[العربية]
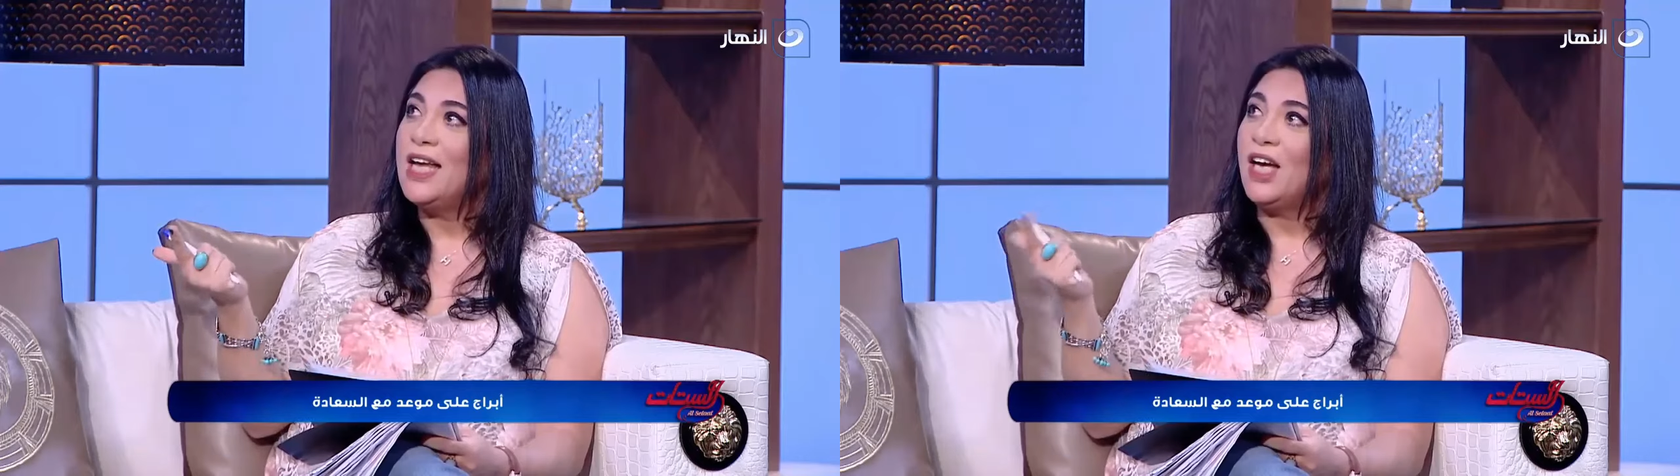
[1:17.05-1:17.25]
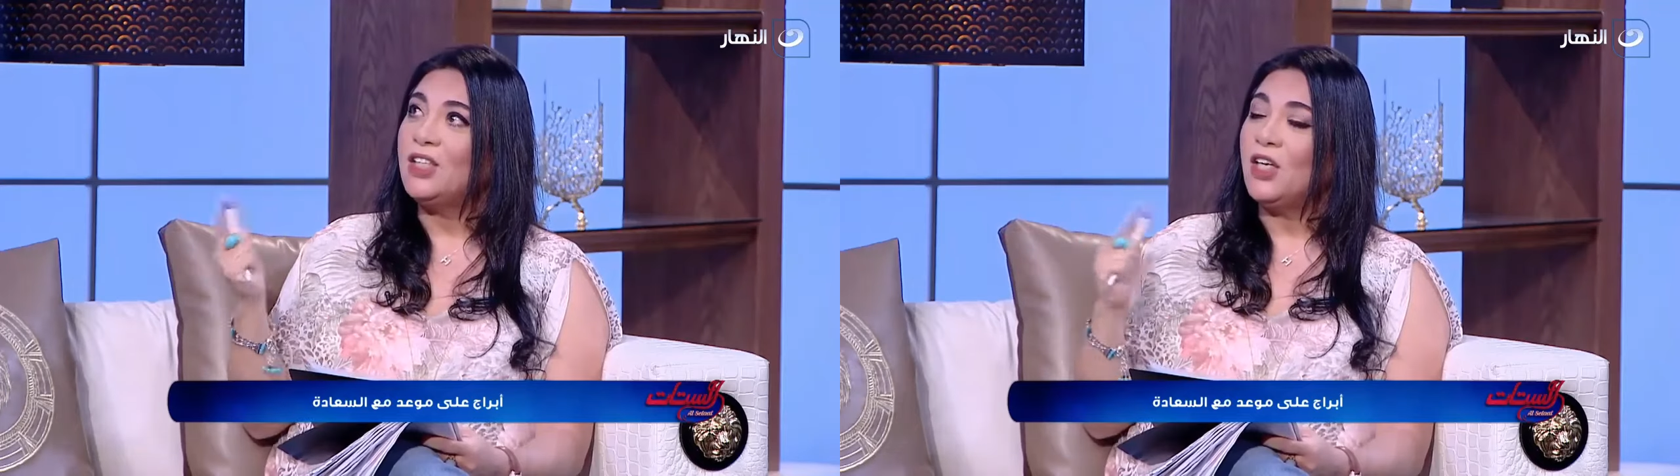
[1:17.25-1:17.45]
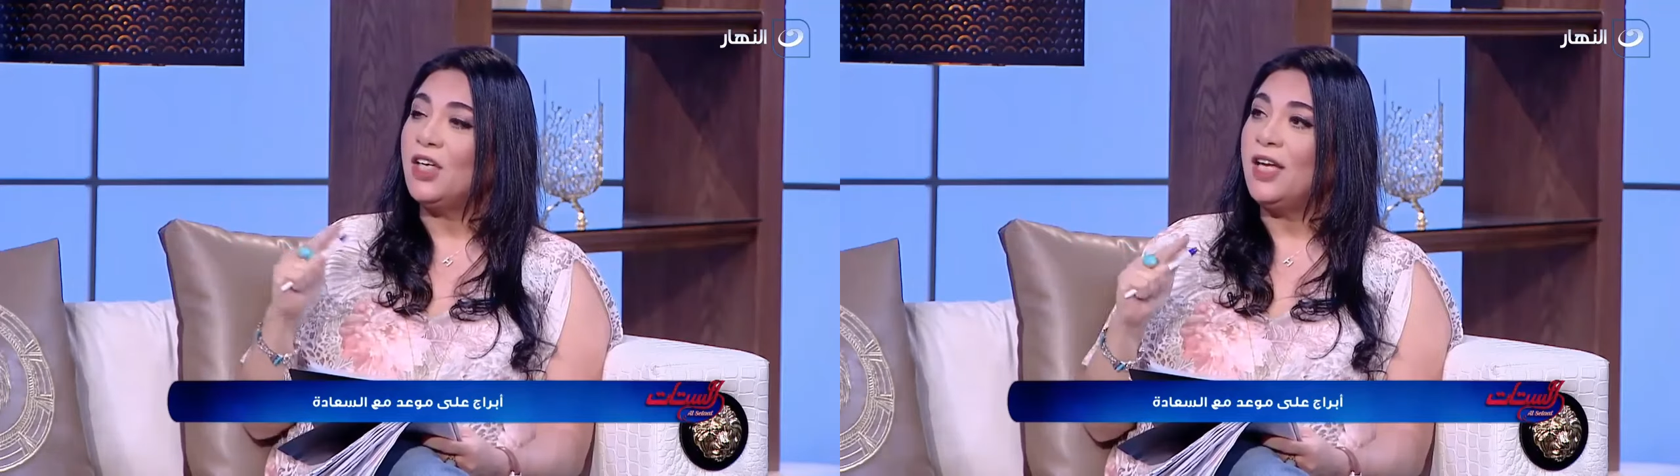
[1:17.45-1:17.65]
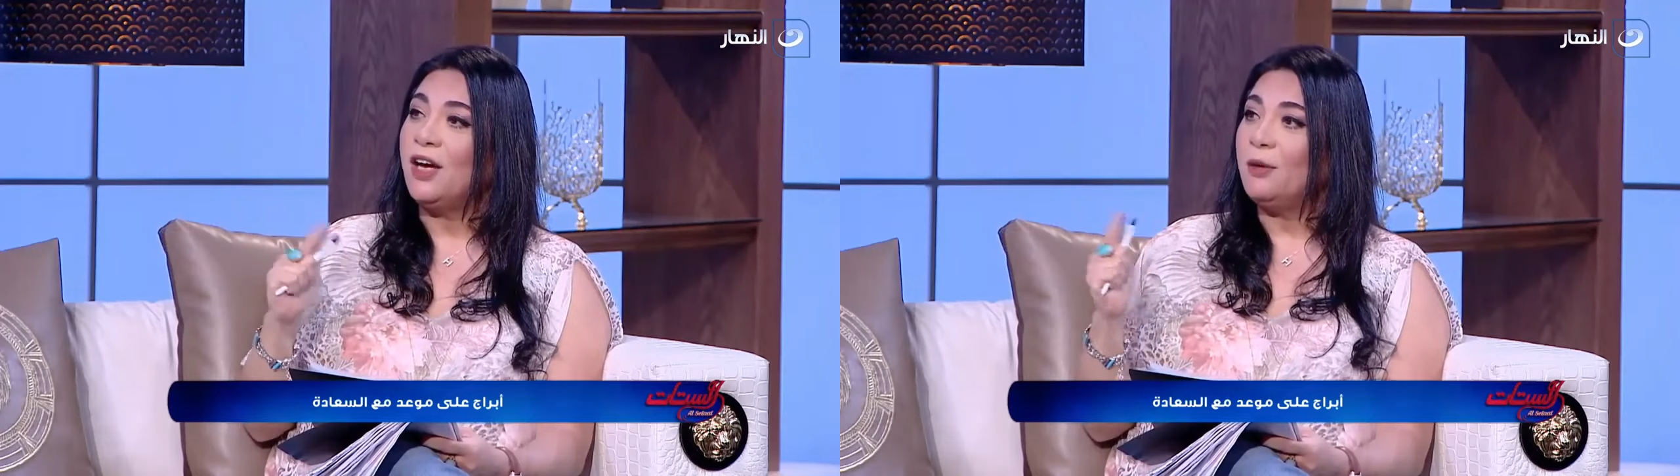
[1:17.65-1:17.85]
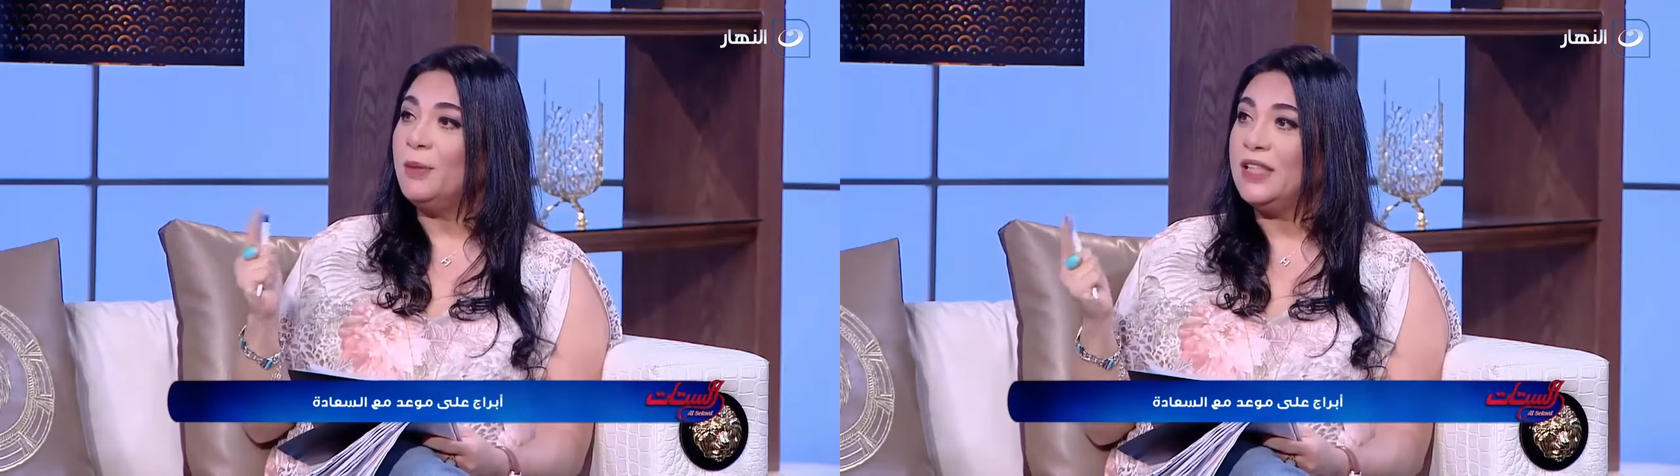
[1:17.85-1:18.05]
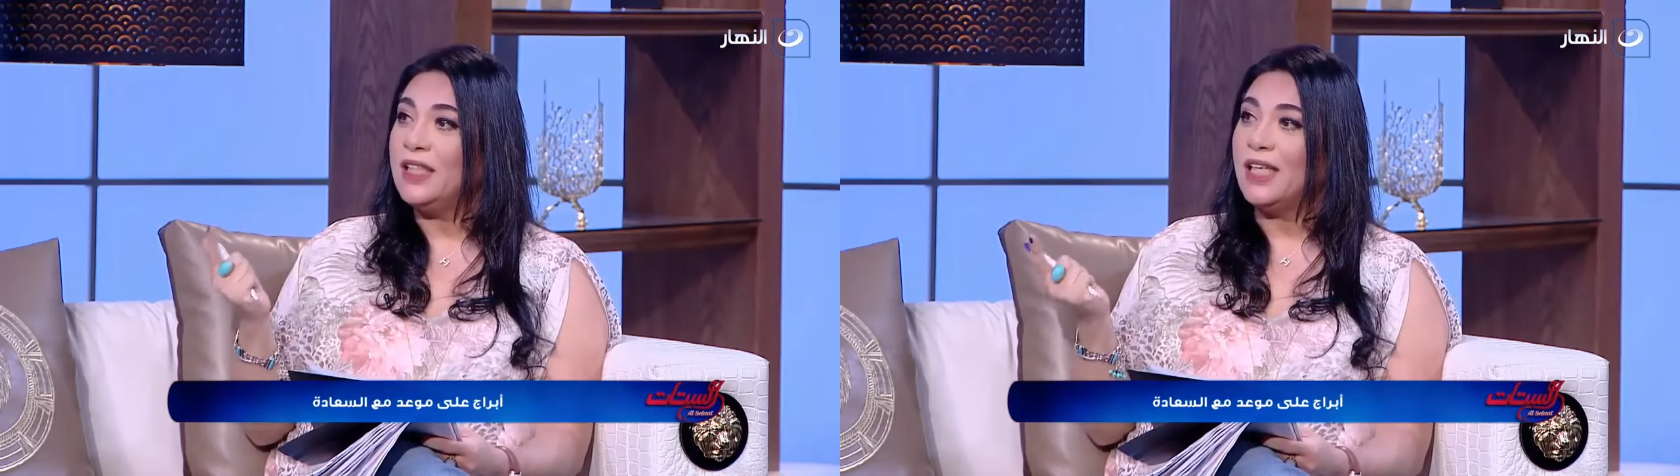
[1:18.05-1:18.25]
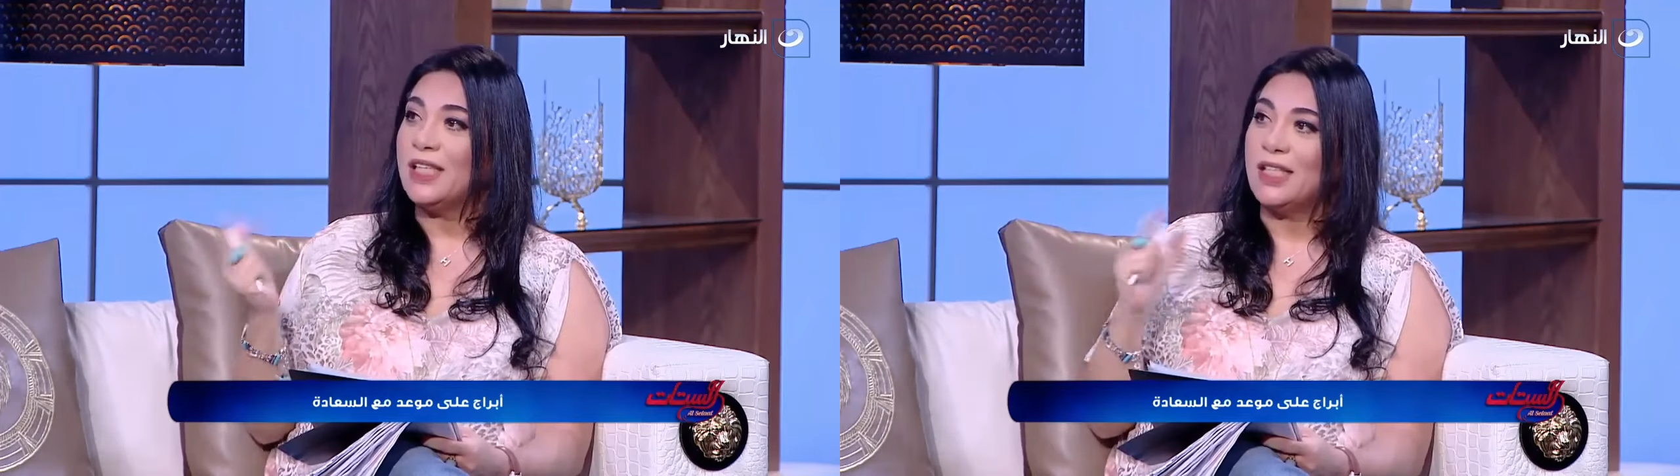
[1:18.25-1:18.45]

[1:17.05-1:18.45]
يا هتغيري عربيتك يا